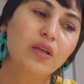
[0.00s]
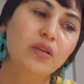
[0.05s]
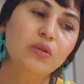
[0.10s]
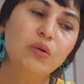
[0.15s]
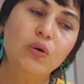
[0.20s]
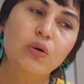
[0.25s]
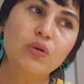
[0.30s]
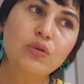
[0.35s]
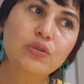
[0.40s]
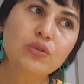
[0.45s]

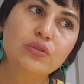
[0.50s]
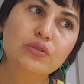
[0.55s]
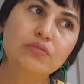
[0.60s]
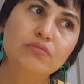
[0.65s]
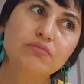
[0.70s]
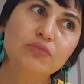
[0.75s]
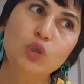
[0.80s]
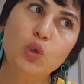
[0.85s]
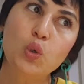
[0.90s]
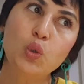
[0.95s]

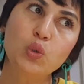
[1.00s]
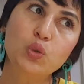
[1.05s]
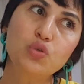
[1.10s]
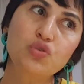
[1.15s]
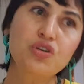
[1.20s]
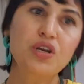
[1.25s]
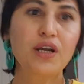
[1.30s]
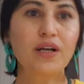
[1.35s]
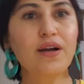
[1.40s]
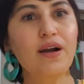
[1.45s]
Yorgunum ne
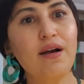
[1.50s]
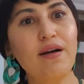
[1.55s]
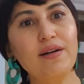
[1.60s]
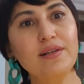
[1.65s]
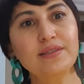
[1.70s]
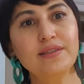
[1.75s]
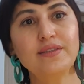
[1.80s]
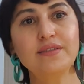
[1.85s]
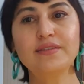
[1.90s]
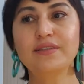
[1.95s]
olacak?
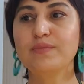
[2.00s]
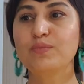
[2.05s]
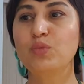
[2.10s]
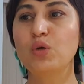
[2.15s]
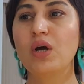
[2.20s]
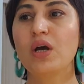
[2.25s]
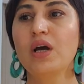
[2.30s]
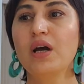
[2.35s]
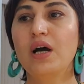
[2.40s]
Halsizim.